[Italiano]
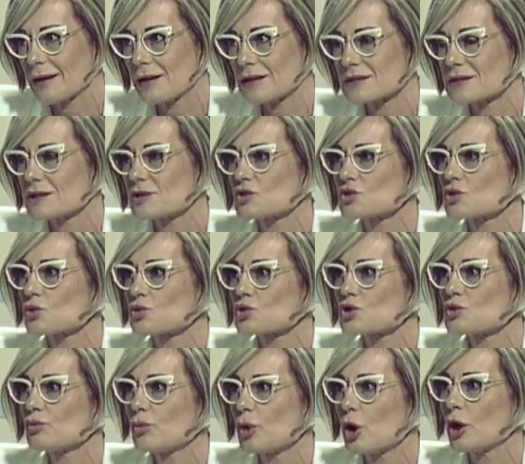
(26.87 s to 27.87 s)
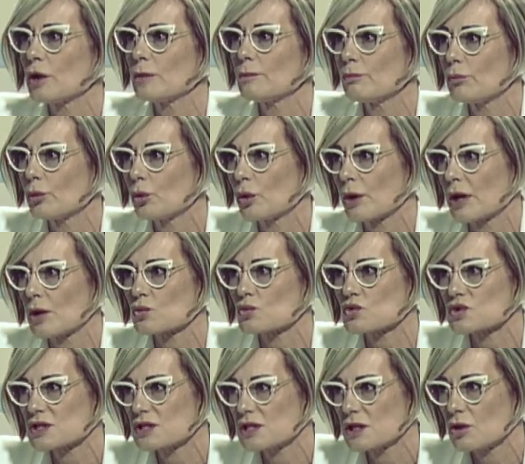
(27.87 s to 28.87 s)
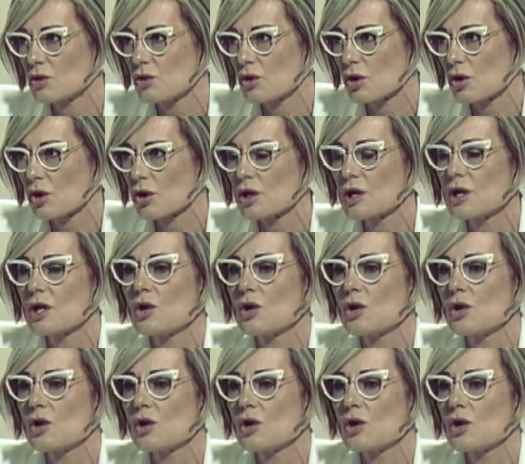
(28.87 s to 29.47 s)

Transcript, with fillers: nel senso non si può imporre un singolo